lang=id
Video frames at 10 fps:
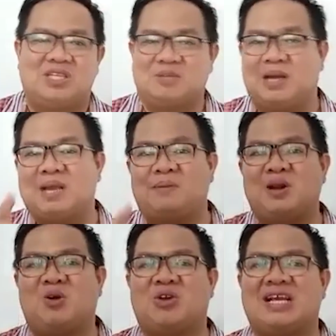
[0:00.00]

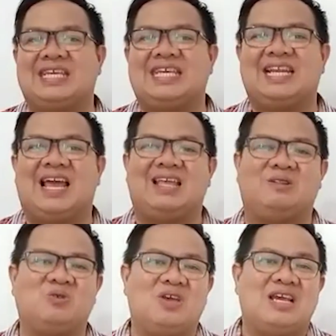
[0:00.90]
Sebagaimana orang gila
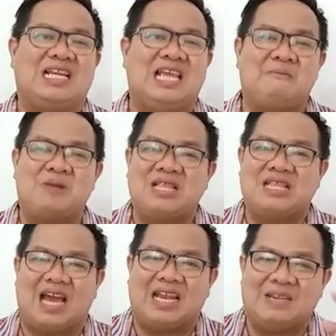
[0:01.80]
itu, dia
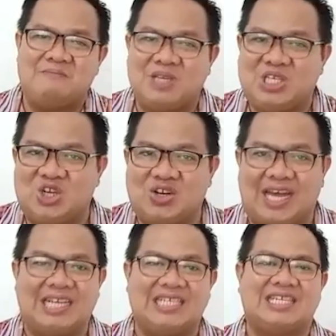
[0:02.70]
menjadi
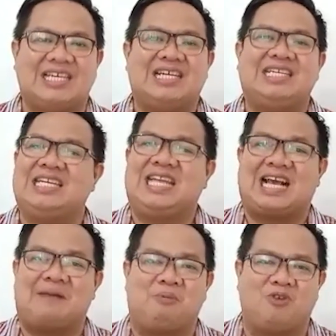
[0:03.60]
misionaris di
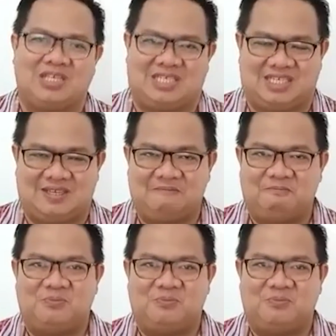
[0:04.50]
Dekapolis.